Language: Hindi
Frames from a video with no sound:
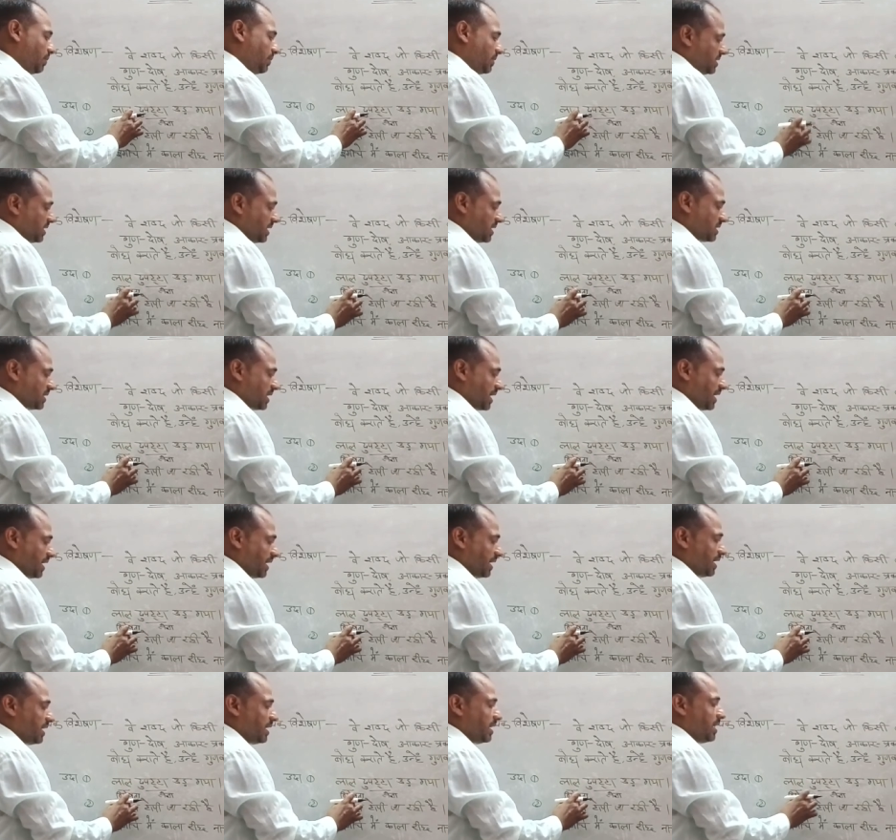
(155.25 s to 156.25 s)
विशेषता
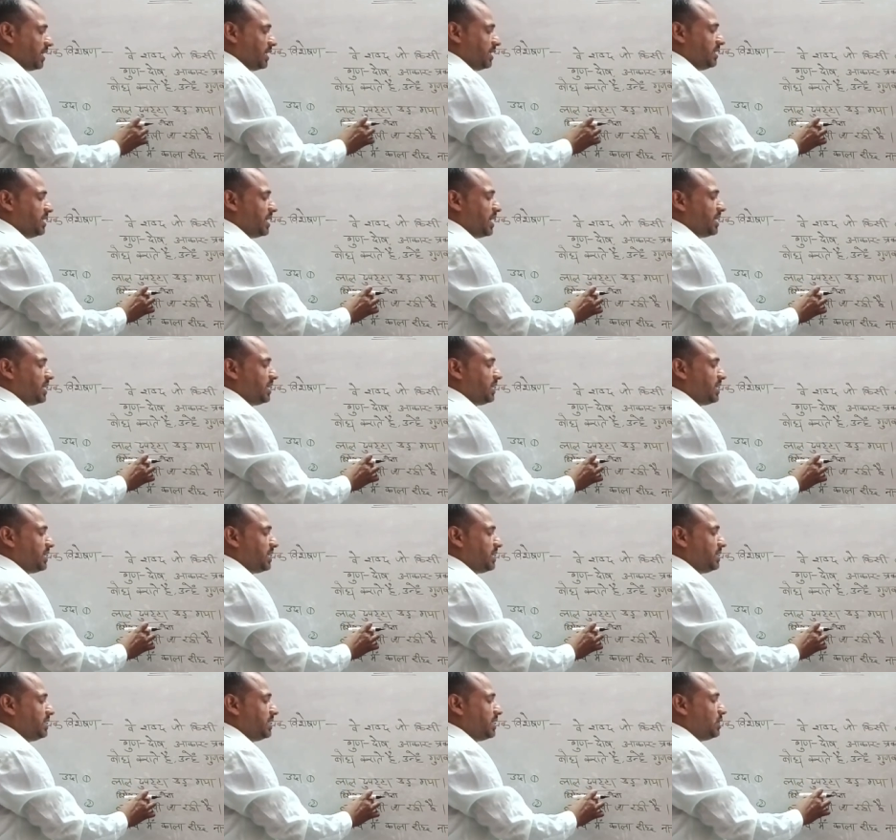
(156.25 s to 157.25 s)
है यानी कि
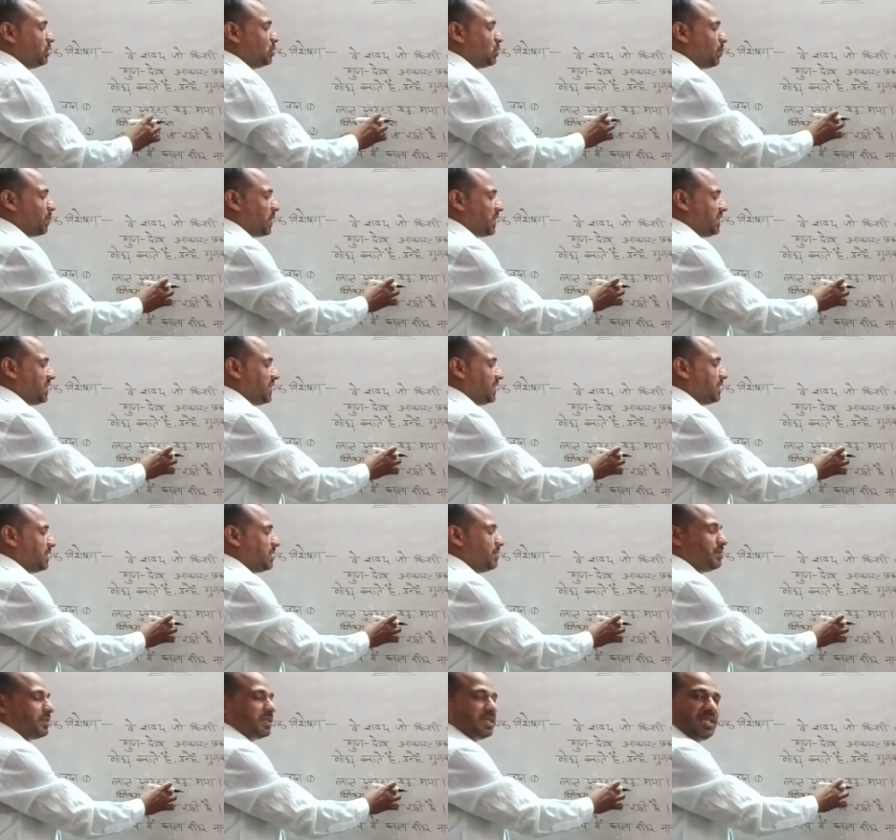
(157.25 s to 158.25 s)
ये दुपट्टे
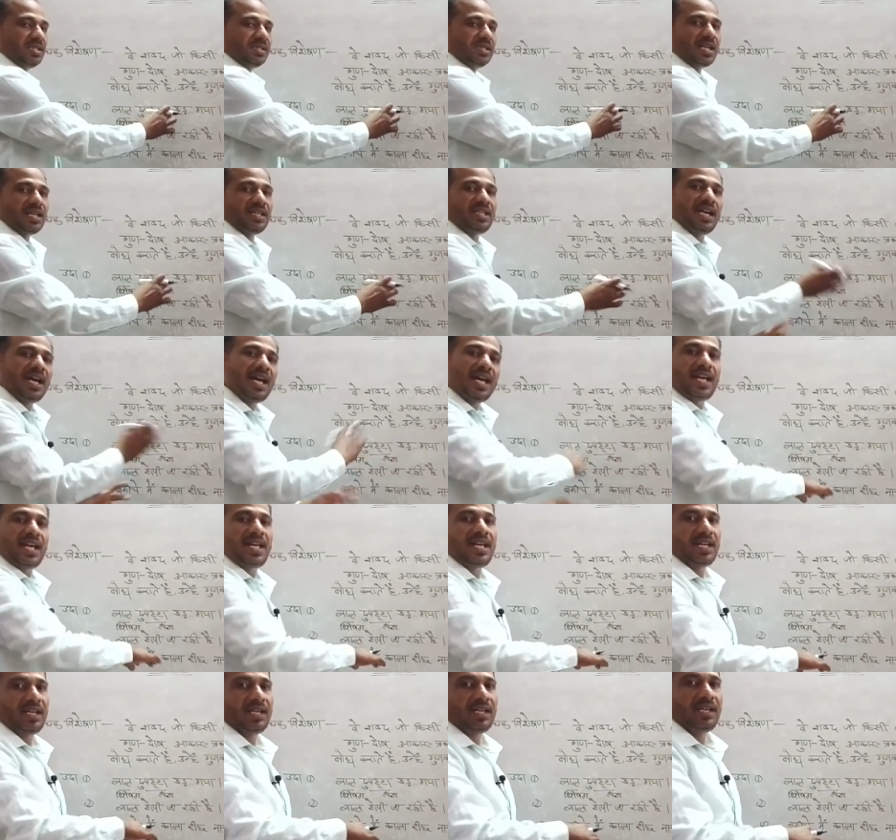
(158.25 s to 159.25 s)
की विशेषता क्या
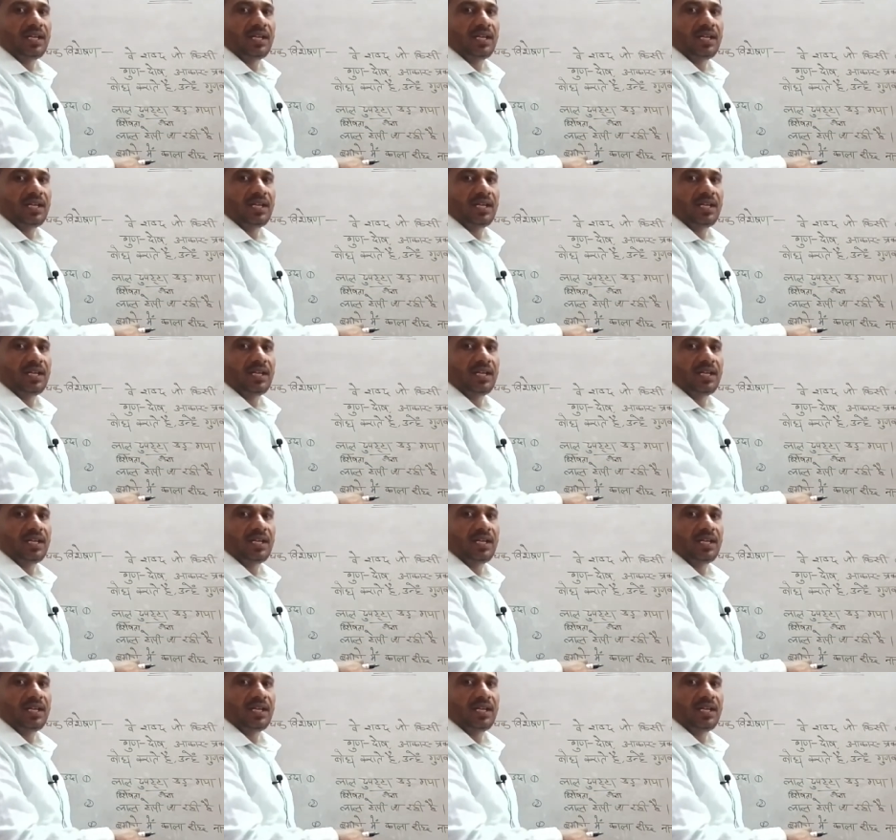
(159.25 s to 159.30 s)
है